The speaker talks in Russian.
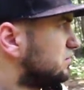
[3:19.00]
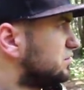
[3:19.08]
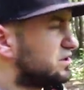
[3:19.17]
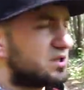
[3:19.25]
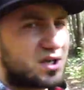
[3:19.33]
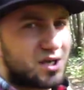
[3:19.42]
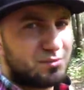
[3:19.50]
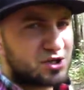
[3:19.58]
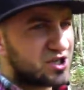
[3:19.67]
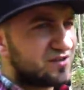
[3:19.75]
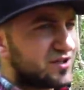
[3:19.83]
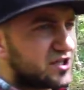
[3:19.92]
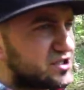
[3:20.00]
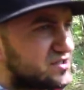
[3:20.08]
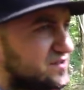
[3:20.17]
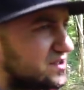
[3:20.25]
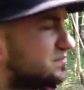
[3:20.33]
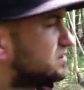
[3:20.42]
очень такая большая
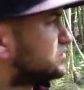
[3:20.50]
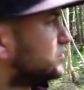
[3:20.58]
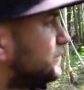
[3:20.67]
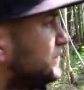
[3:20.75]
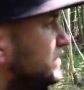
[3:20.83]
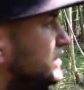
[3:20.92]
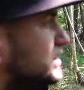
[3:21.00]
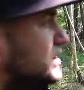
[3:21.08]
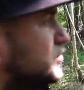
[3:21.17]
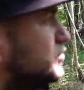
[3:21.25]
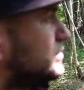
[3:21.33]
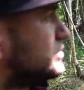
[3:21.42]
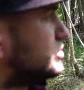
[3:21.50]
влажность в этом лесу. Я думал,